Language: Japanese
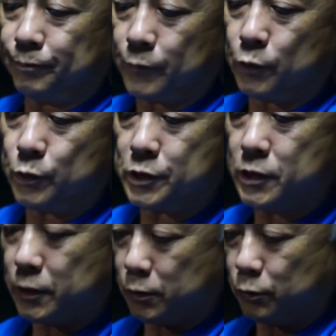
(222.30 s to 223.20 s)
こち
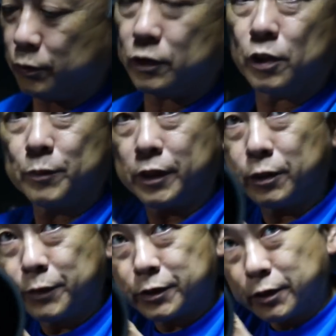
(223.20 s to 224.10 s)
らで撮ってまい
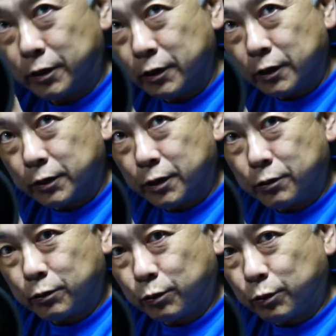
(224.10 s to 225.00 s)
りました。
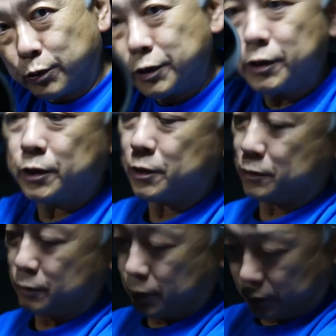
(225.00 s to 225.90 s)
結構いい
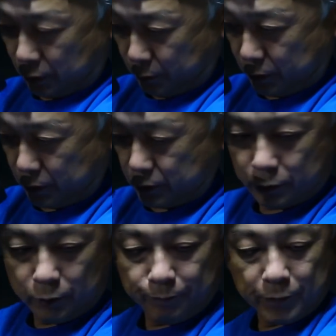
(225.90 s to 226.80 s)
レンズだったみたいです
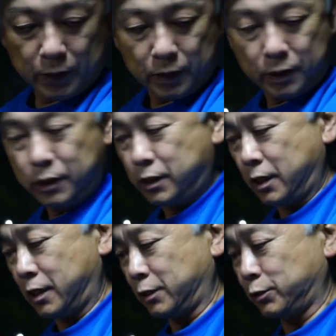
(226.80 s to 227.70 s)
よ。えー、いい
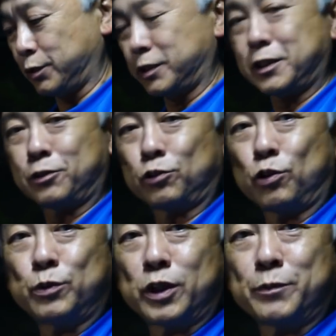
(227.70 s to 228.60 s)
絵が撮れてると
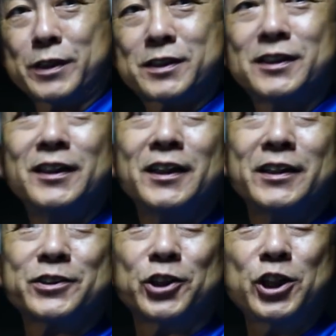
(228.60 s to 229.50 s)
思います。
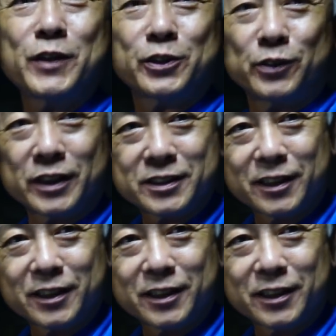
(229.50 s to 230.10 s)
それでは動画スター